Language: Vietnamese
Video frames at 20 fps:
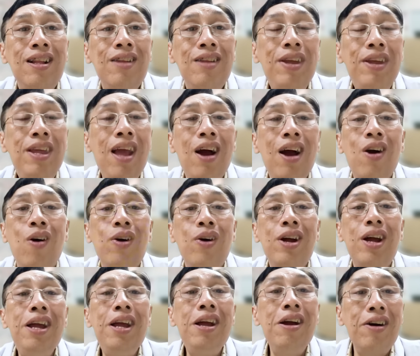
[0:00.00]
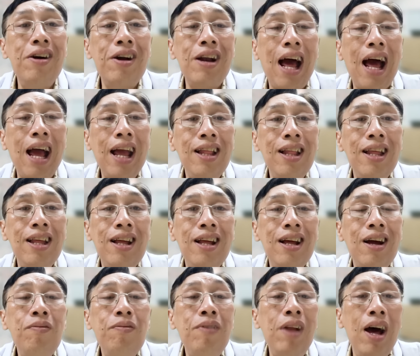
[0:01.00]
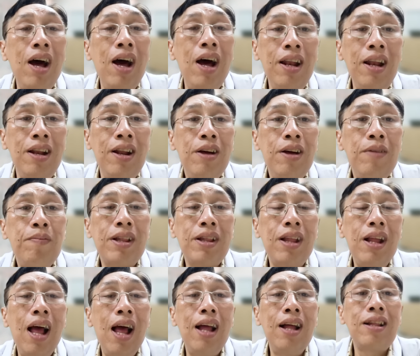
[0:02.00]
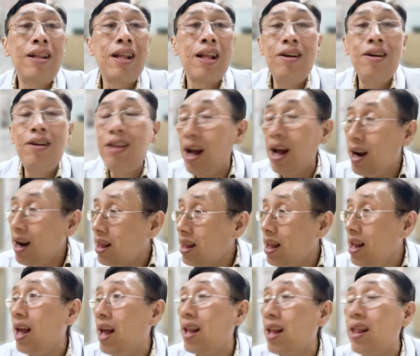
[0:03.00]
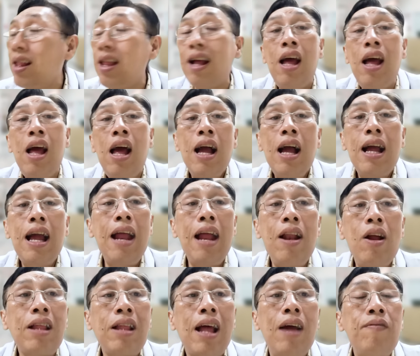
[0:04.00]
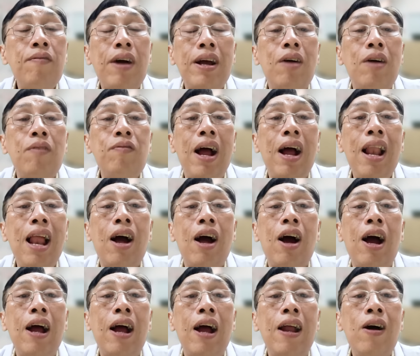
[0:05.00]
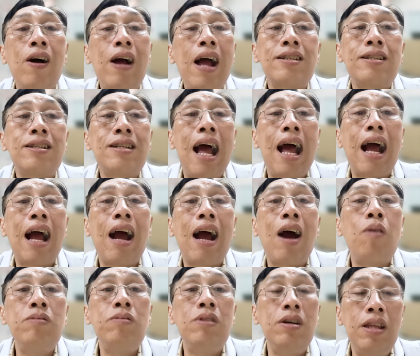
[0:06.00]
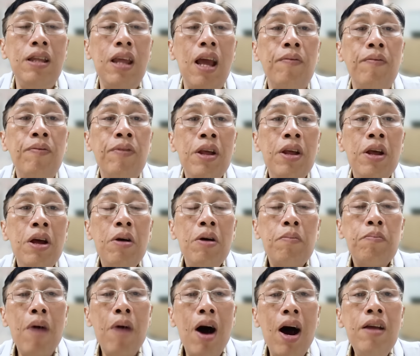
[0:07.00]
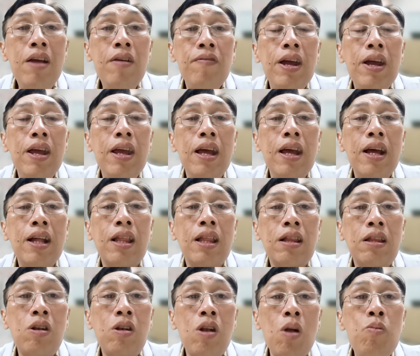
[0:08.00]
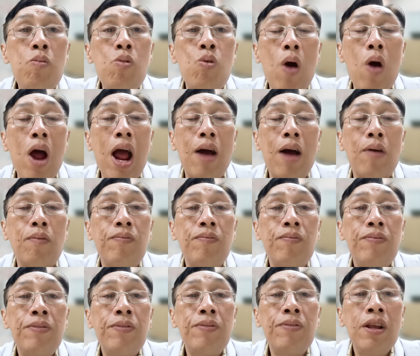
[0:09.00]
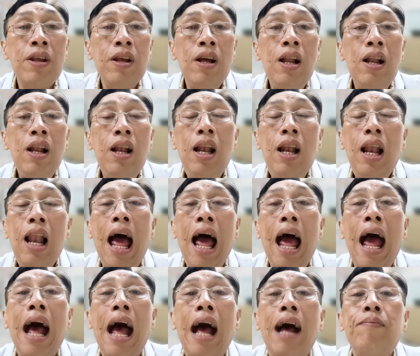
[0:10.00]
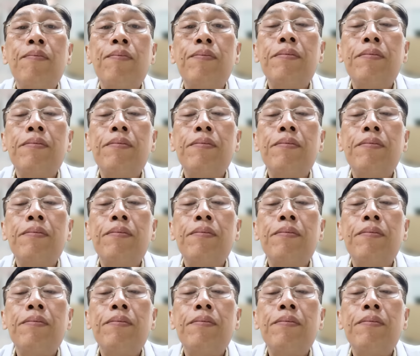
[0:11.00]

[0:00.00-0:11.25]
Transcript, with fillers: thì bây giờ ngồi nghĩ ngược lại thì không nên mà tỷ lệ người ta thừa nhận là tỷ lệ tăng ngày đó tại không phải không phải là ngày đó Astra không thừa nhận bởi vì trong khoa học là